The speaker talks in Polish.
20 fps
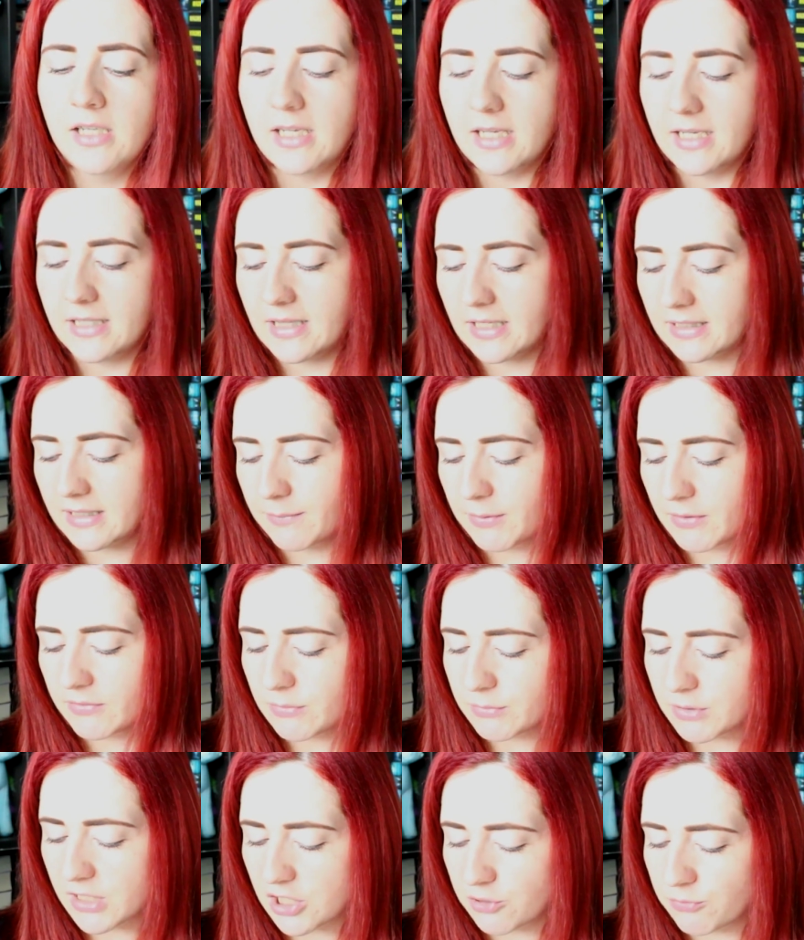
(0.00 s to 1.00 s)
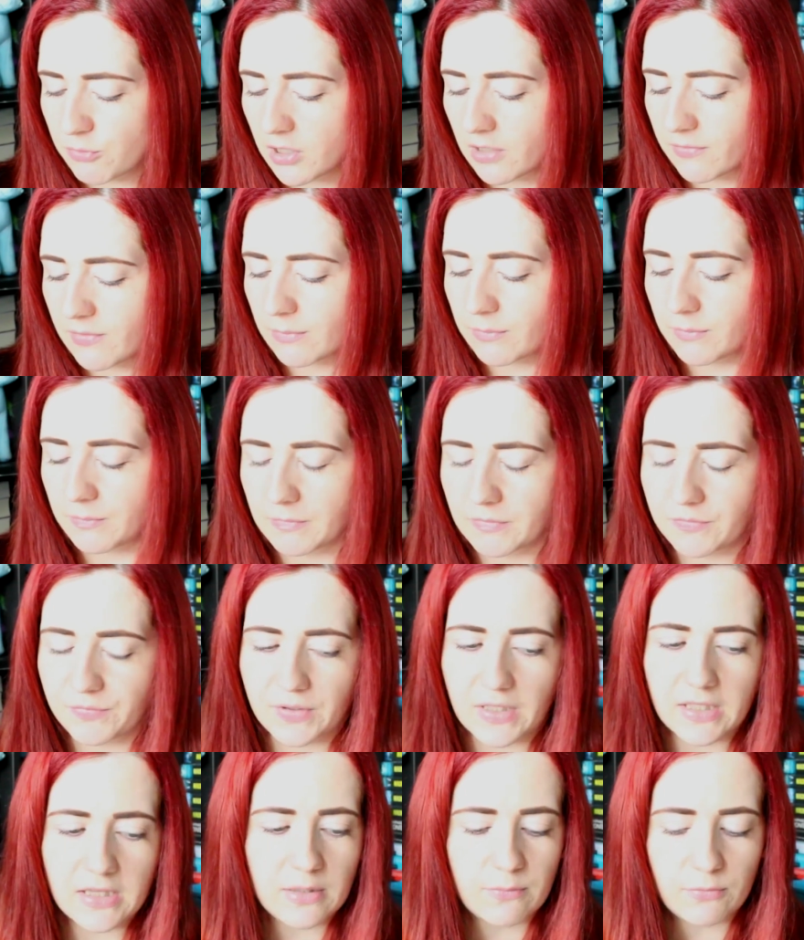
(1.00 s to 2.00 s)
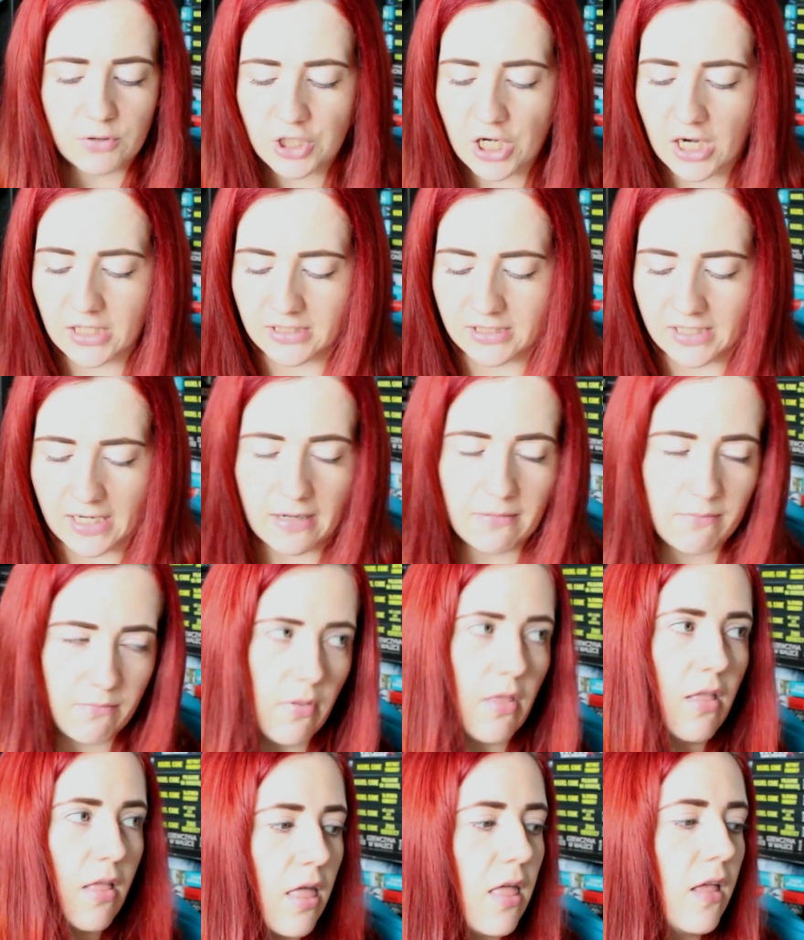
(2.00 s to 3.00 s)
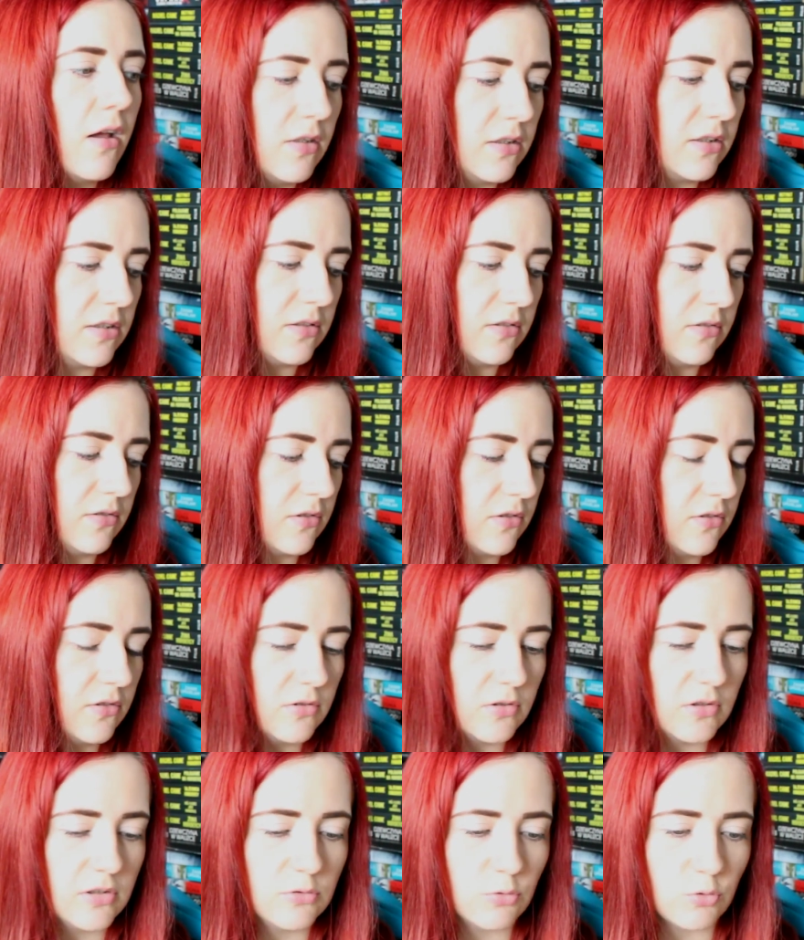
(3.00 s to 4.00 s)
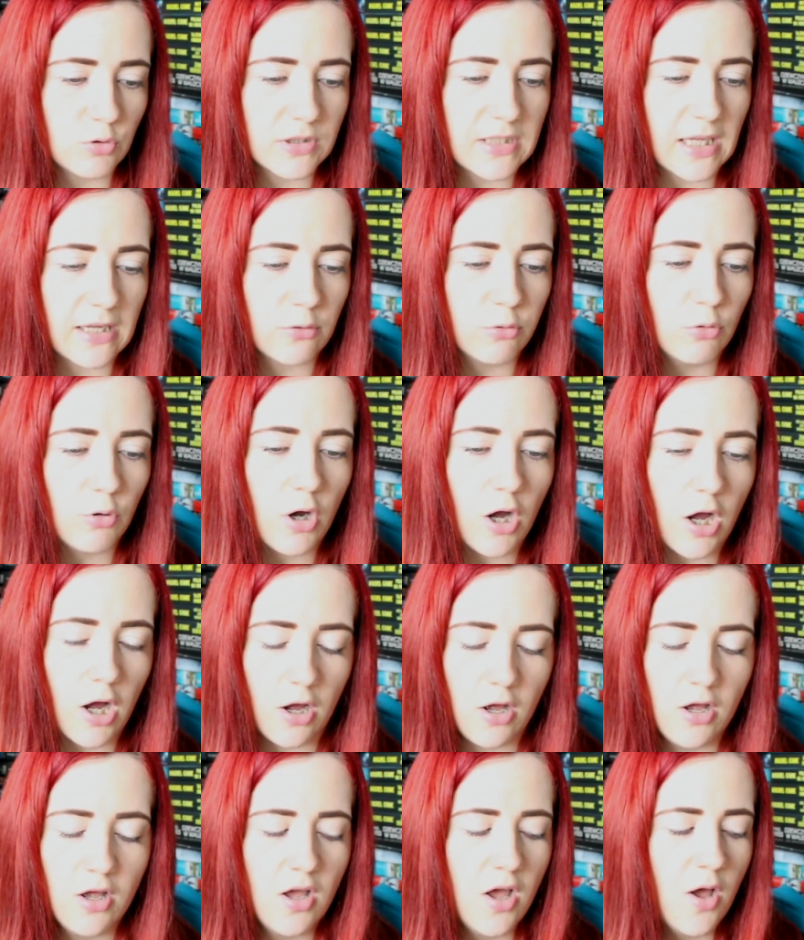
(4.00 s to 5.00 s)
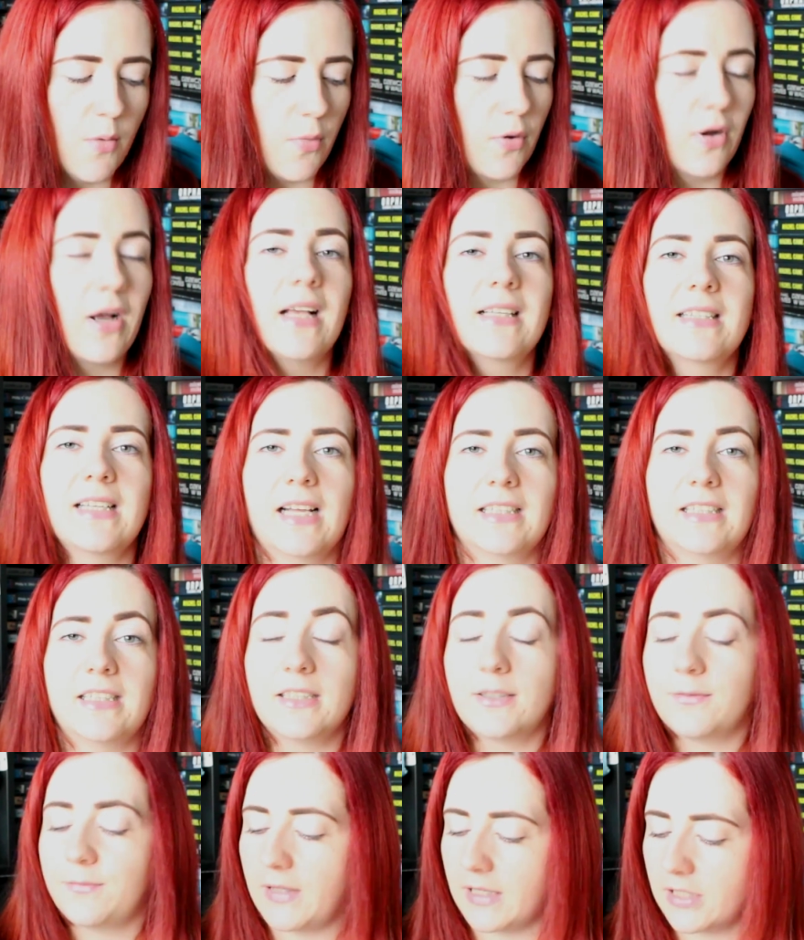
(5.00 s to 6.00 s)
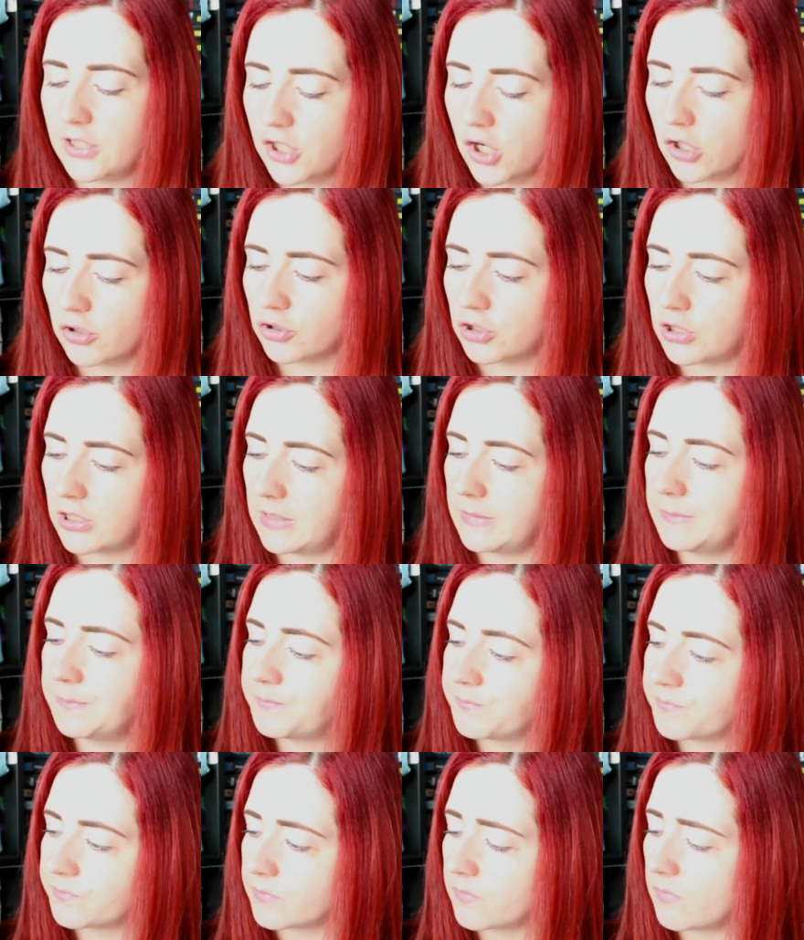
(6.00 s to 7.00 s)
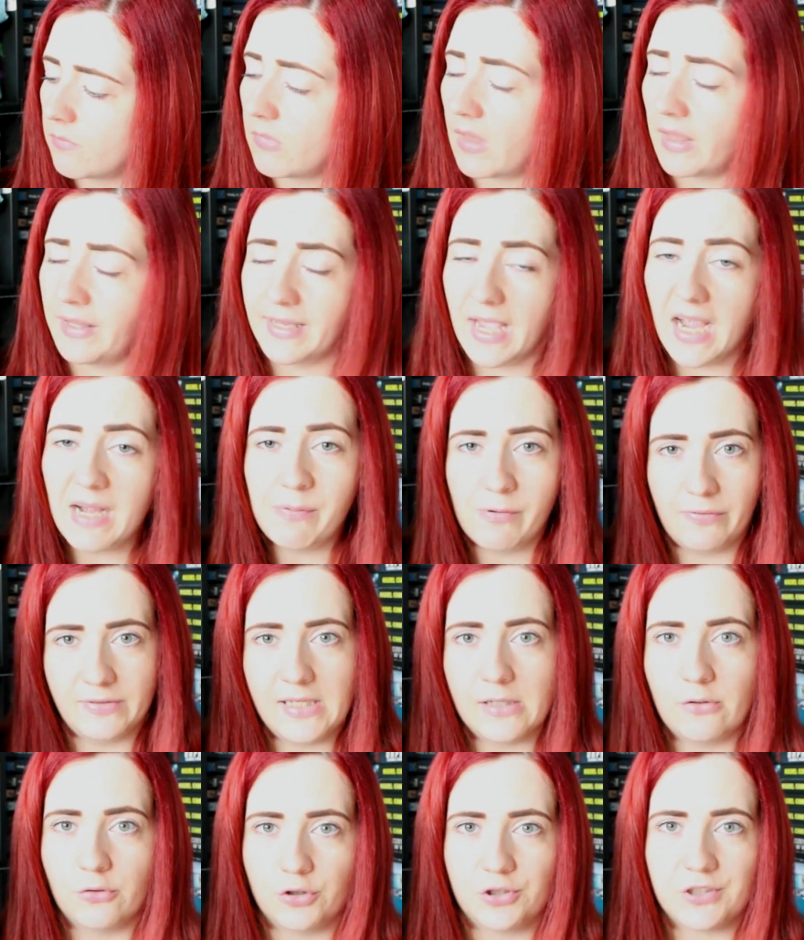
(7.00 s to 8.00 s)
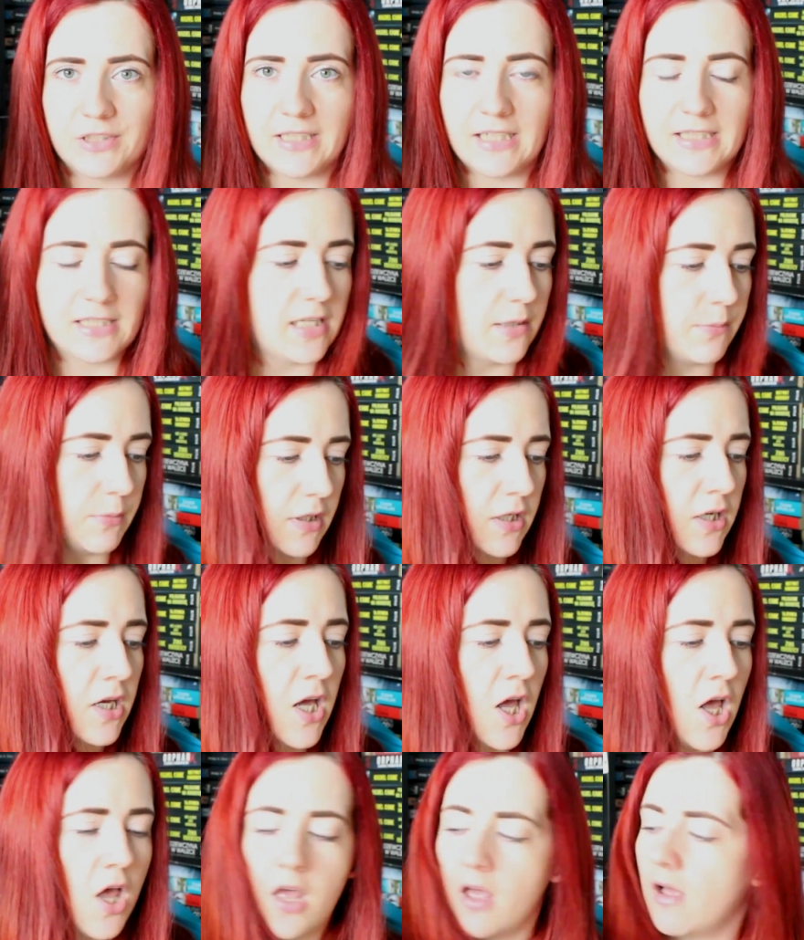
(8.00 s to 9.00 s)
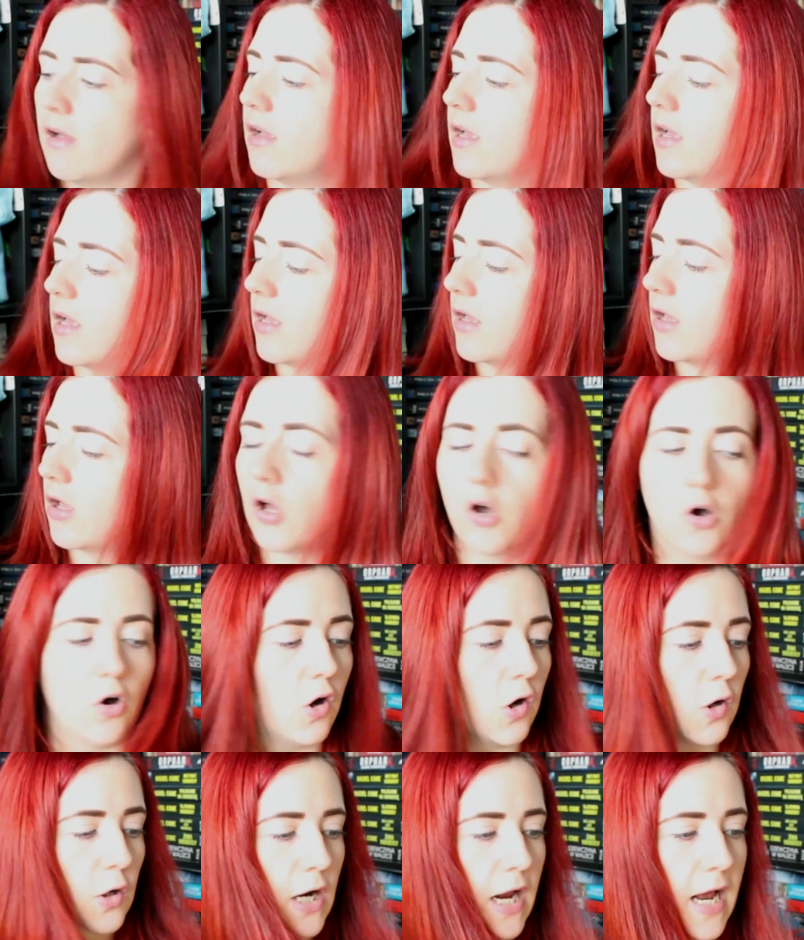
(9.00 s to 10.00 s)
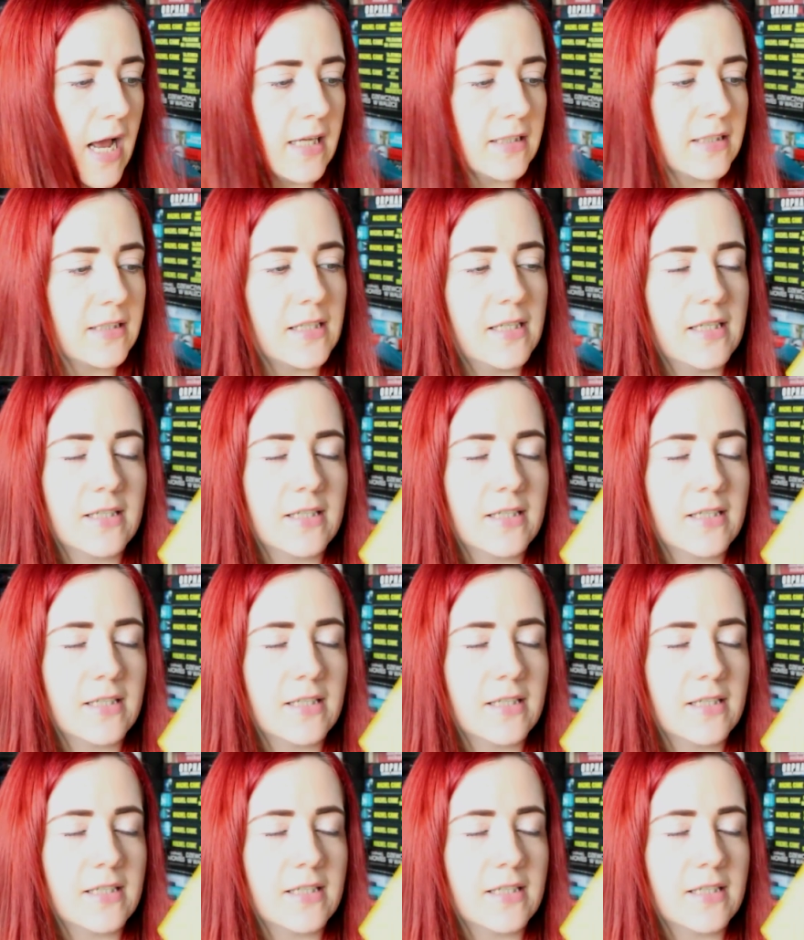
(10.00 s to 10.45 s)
E, tak naprawdę myślę, że mogę Wam w jednym czasie tłusta klucho pokazać dwie książki, jak powstało życie na Ziemi oraz